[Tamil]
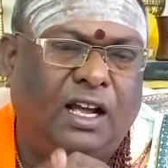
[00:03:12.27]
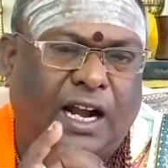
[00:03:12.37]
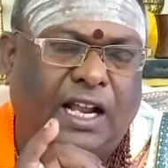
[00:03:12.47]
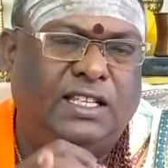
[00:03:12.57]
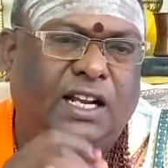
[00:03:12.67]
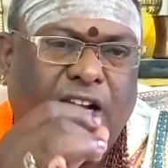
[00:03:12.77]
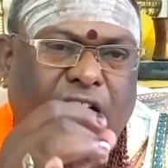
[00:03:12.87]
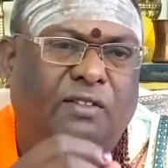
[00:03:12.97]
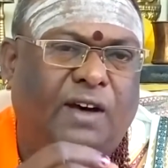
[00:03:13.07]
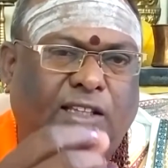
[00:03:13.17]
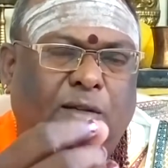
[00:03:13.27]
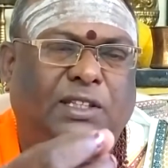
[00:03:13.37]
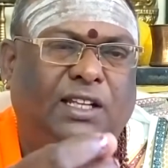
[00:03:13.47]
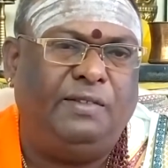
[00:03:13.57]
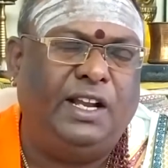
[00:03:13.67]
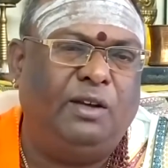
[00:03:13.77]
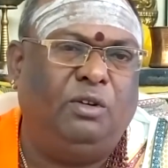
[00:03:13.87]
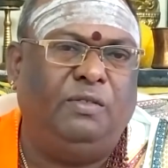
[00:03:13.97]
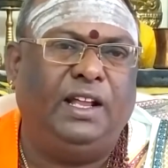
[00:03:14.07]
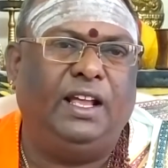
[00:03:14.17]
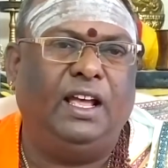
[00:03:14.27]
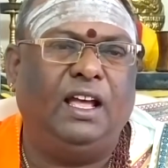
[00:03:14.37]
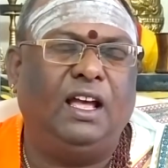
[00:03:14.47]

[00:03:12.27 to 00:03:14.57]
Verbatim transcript: கடைசியில் ரெண்டு வார்த்தை மாத்திரம் வெளியே விடுவீங்க